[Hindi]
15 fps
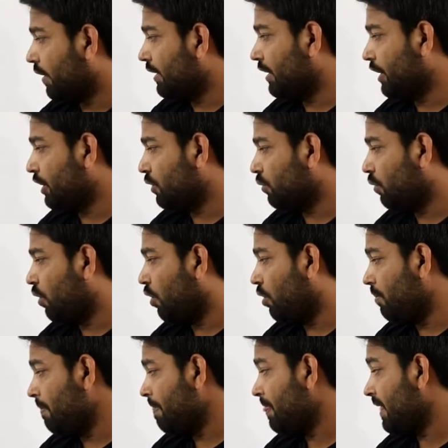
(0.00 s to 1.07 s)
22
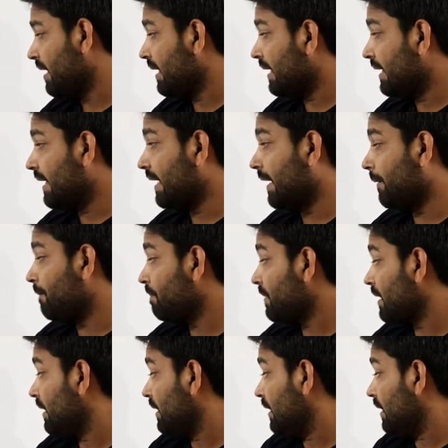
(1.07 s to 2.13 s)
ओम ठीक है
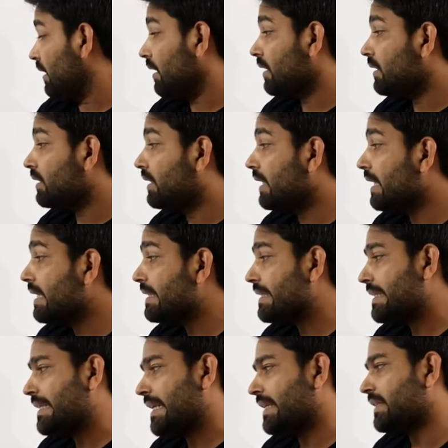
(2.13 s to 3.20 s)

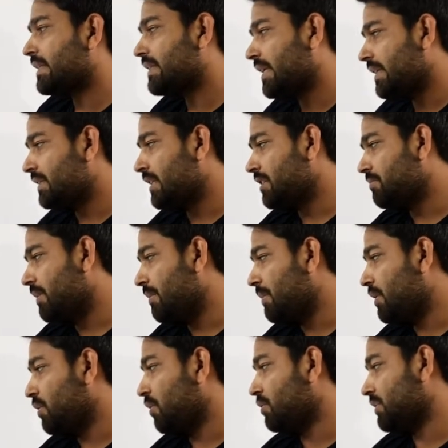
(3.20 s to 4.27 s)
दीज रेजिस्टेंसेज में
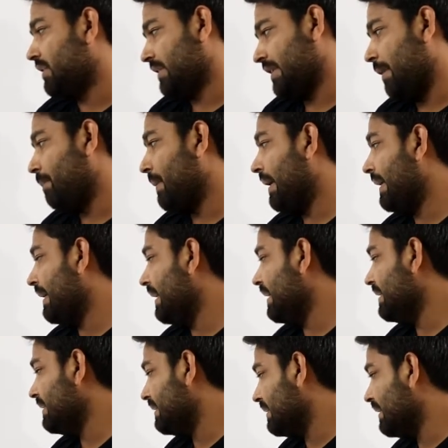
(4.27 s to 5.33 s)
बी यूज
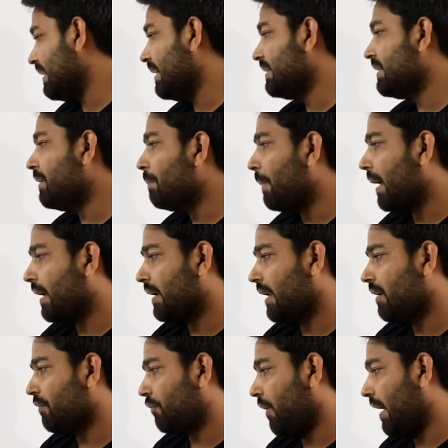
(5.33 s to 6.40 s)
सेपरेटली इन सीरीज इन
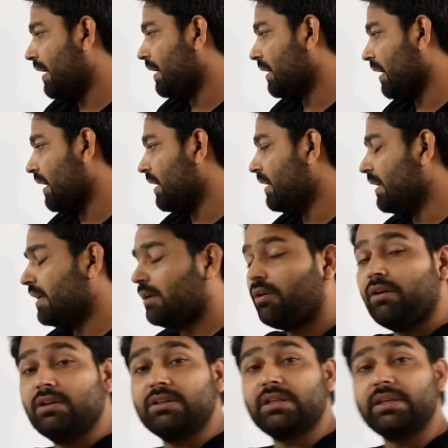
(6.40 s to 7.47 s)
पैरल फाइंड करेंट इन
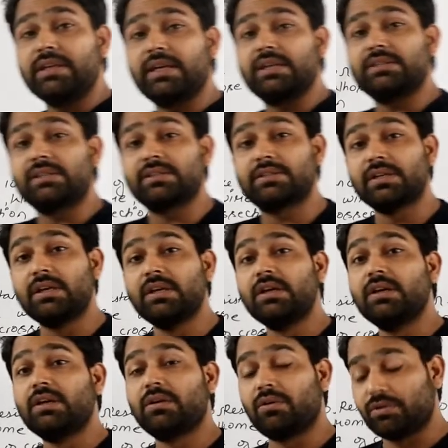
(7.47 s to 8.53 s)
ऑल थ्री केसेज
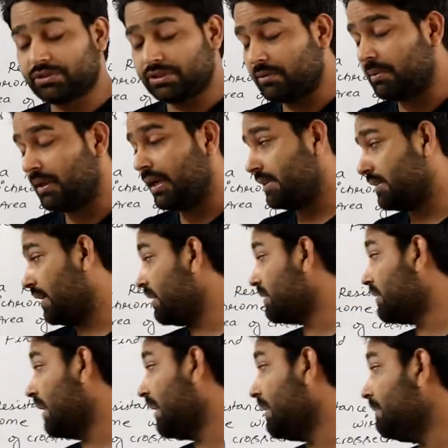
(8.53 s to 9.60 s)
क्वेश्चन बड़ा आसान
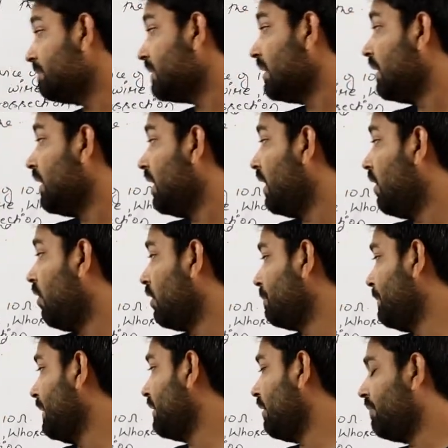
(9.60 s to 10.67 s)
सा है अ हॉट
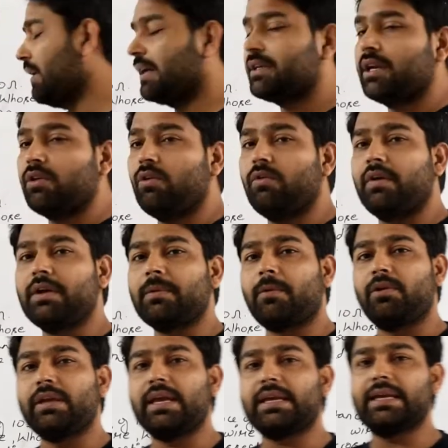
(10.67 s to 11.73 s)
प्लेट ऑफ इलेक्ट्रिक ओवन
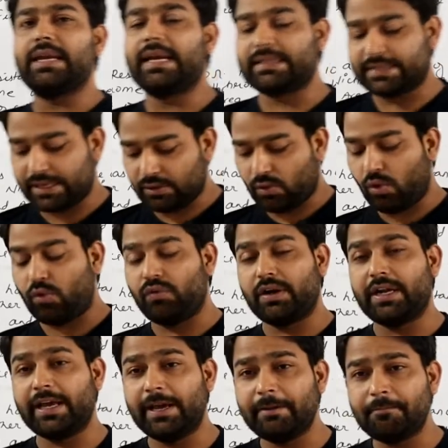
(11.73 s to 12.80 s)
कोई एक इलेक्ट्रिक
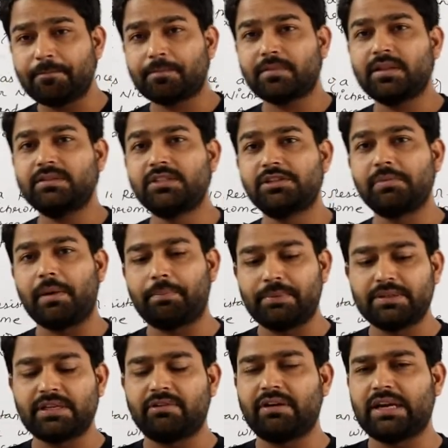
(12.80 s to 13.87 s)
ओवन है जिसमें आप
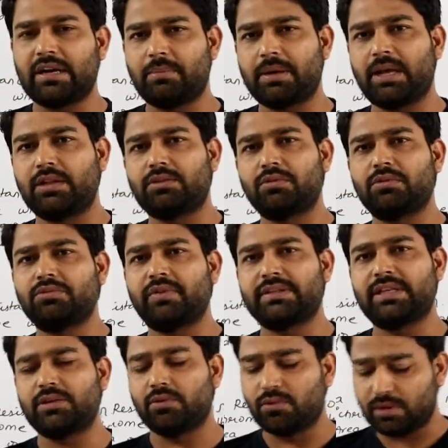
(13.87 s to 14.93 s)
पिज़्ज़ा वगैरह बनाते हो कुछ
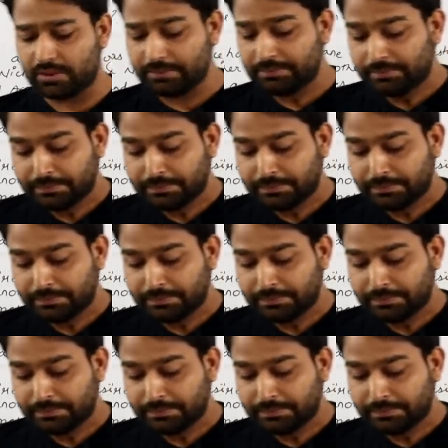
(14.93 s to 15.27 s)
वैसा ही होगा